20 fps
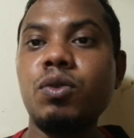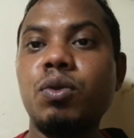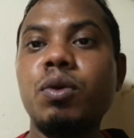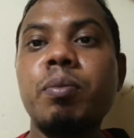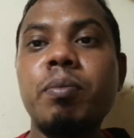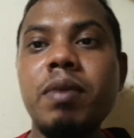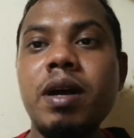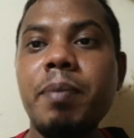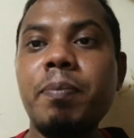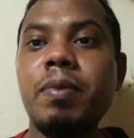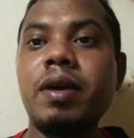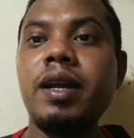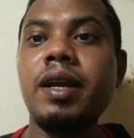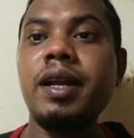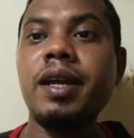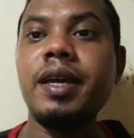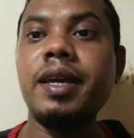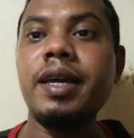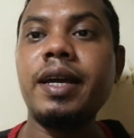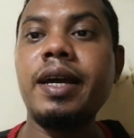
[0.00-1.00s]
तो माफ़
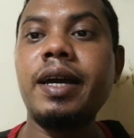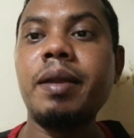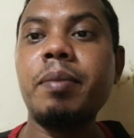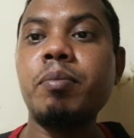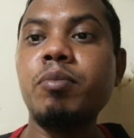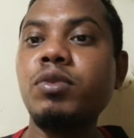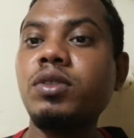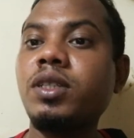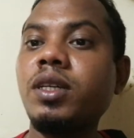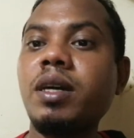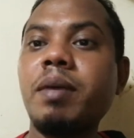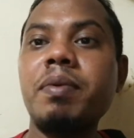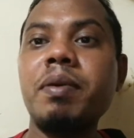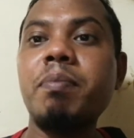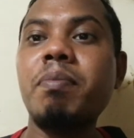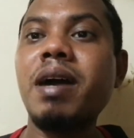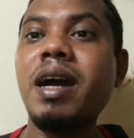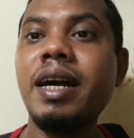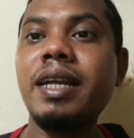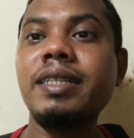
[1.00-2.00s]
करना यार मुझे अभी
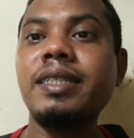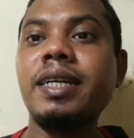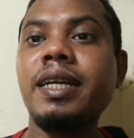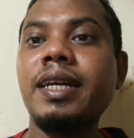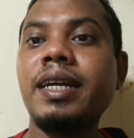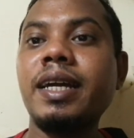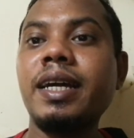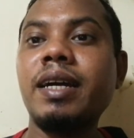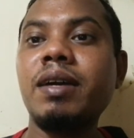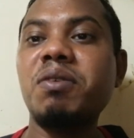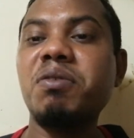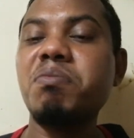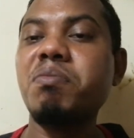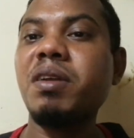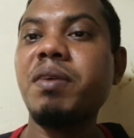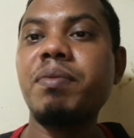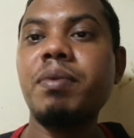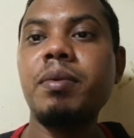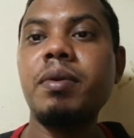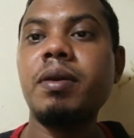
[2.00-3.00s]
बाहर जाने का
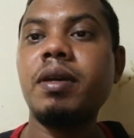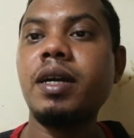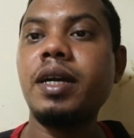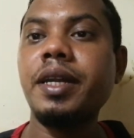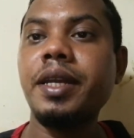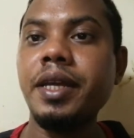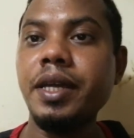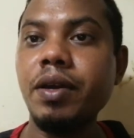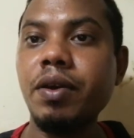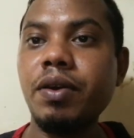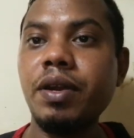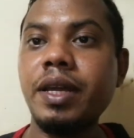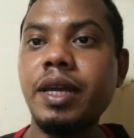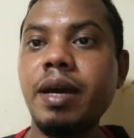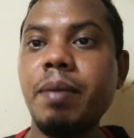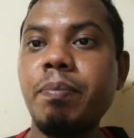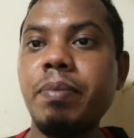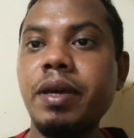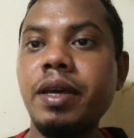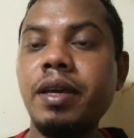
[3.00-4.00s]
घूमने फिरने का नहीं हो रहा
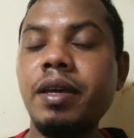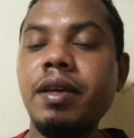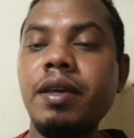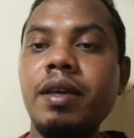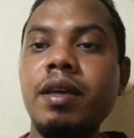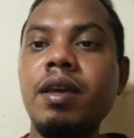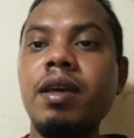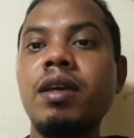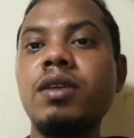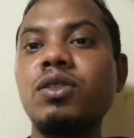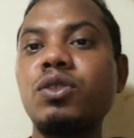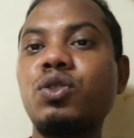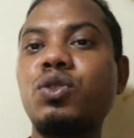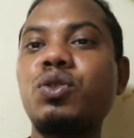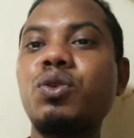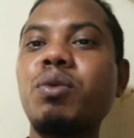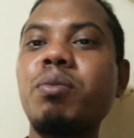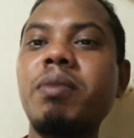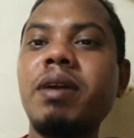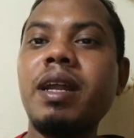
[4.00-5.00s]
यहाँ पे
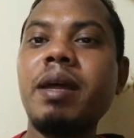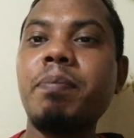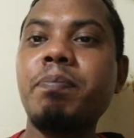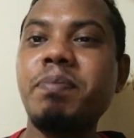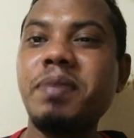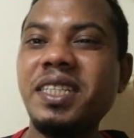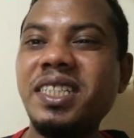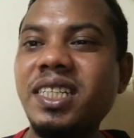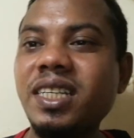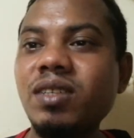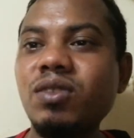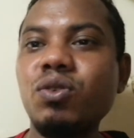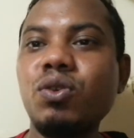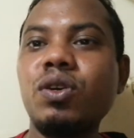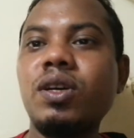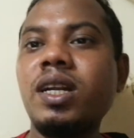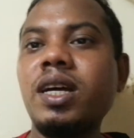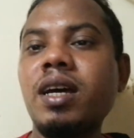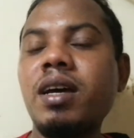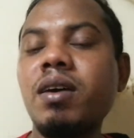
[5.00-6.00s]
जो मेरा पीछे
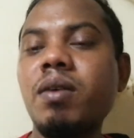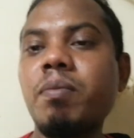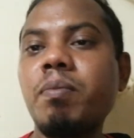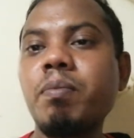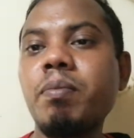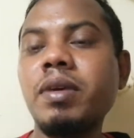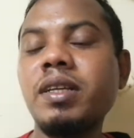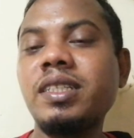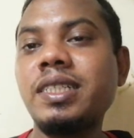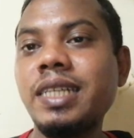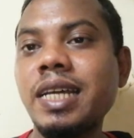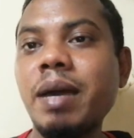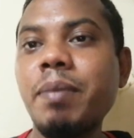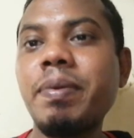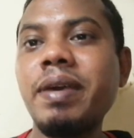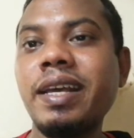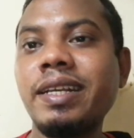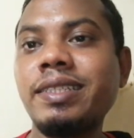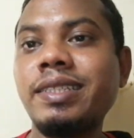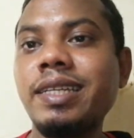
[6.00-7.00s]
जो है ना मैं
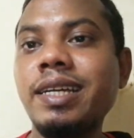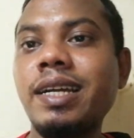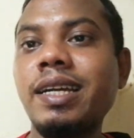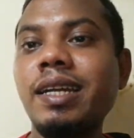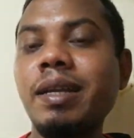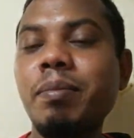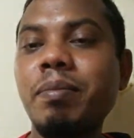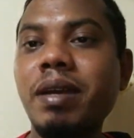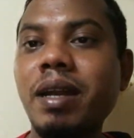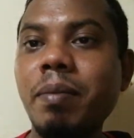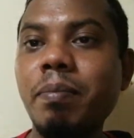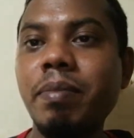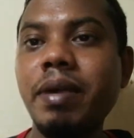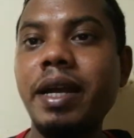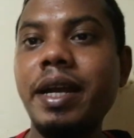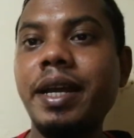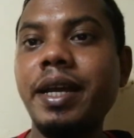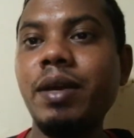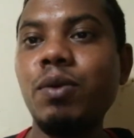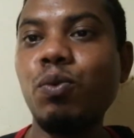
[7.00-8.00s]
जहाँ पे एग्जैक्टली मेरा
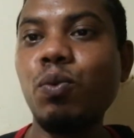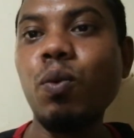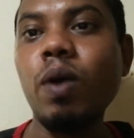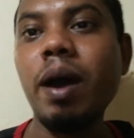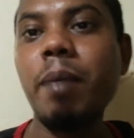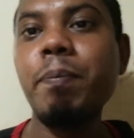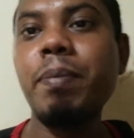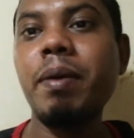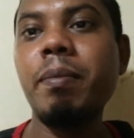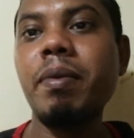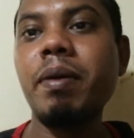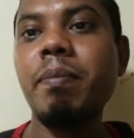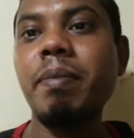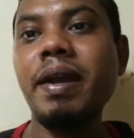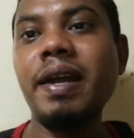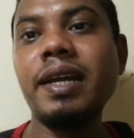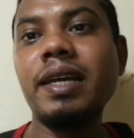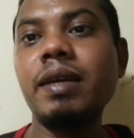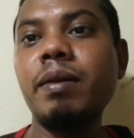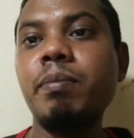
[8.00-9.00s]
बेड है वहाँ पे मैं
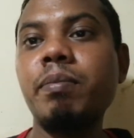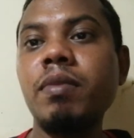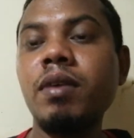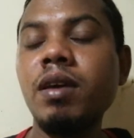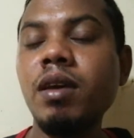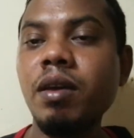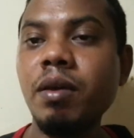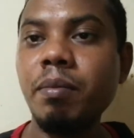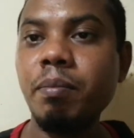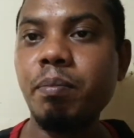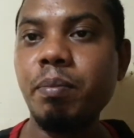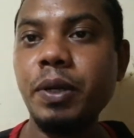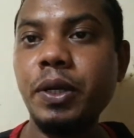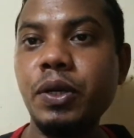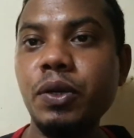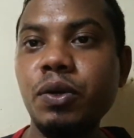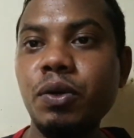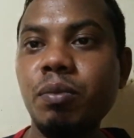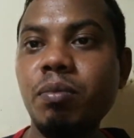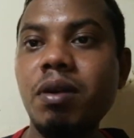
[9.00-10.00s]
बैठ के
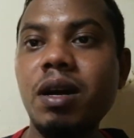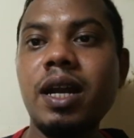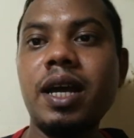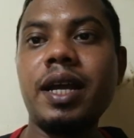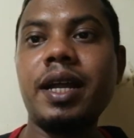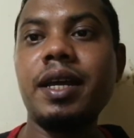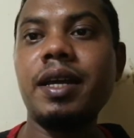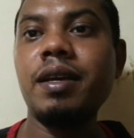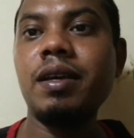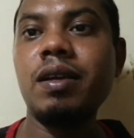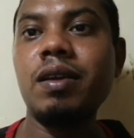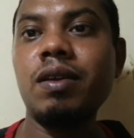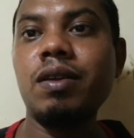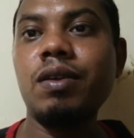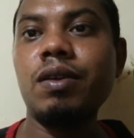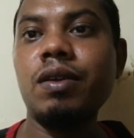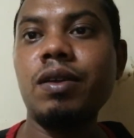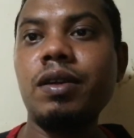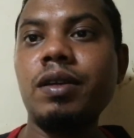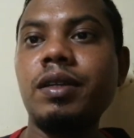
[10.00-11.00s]
वीडियो बना रहे
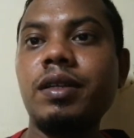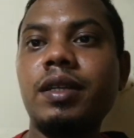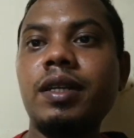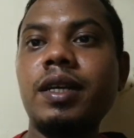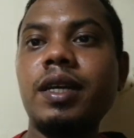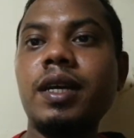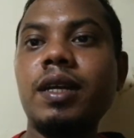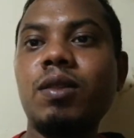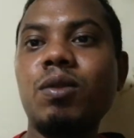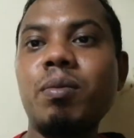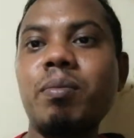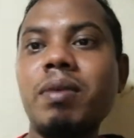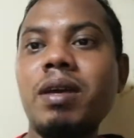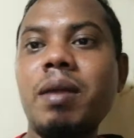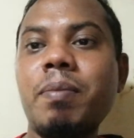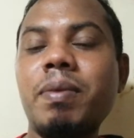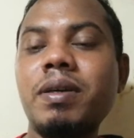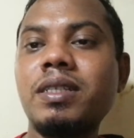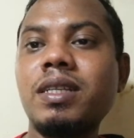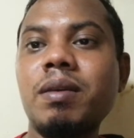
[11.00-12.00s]
ठीक है तो
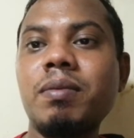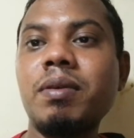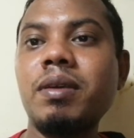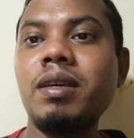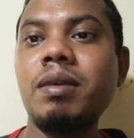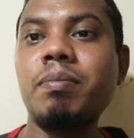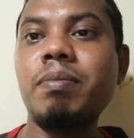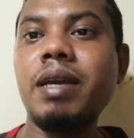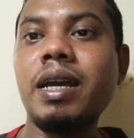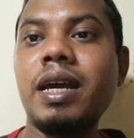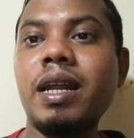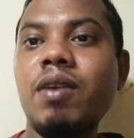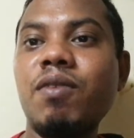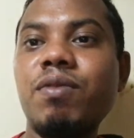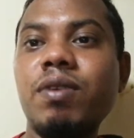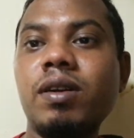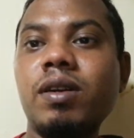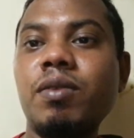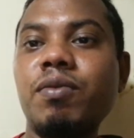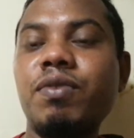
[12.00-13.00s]
मेरा पास अभी
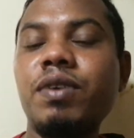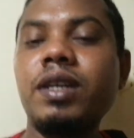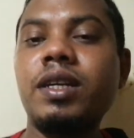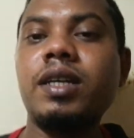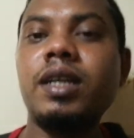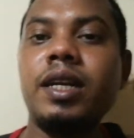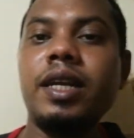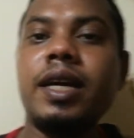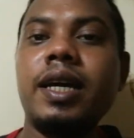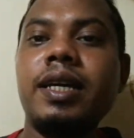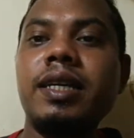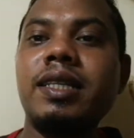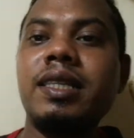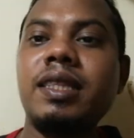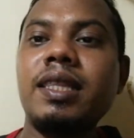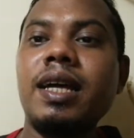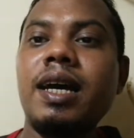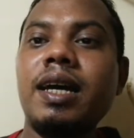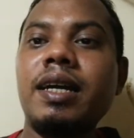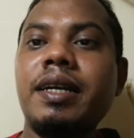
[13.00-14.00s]
बैकग्राउंड वैकग्राउंड फिट करने का
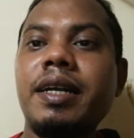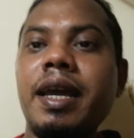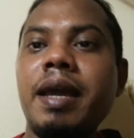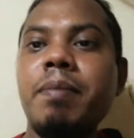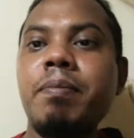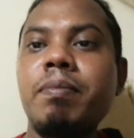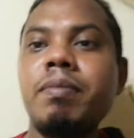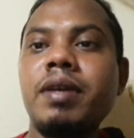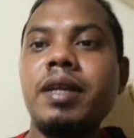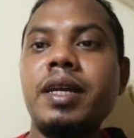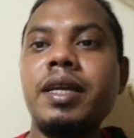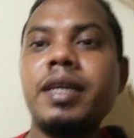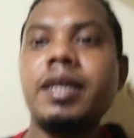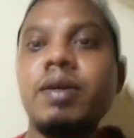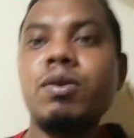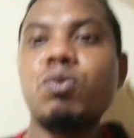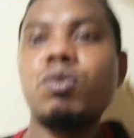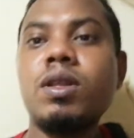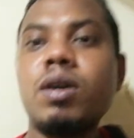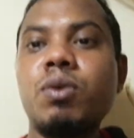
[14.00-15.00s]
इतना टाइम
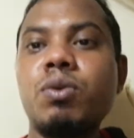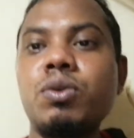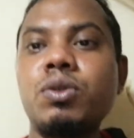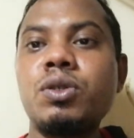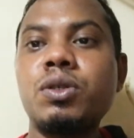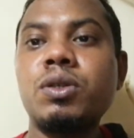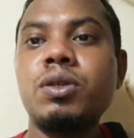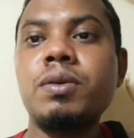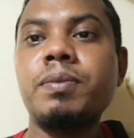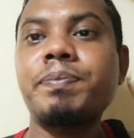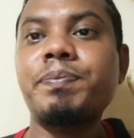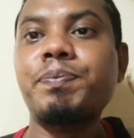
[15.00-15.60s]
नहीं है उतना कुछ